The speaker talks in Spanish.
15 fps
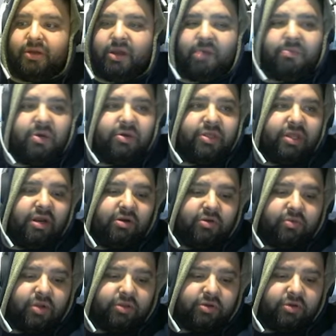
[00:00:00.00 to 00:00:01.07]
Vamos a tirar los
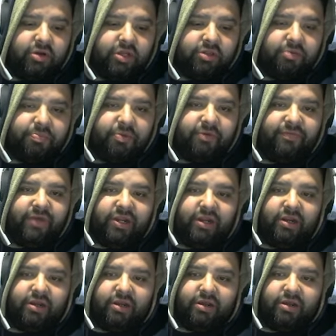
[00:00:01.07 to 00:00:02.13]
cuatro yolitos por Veril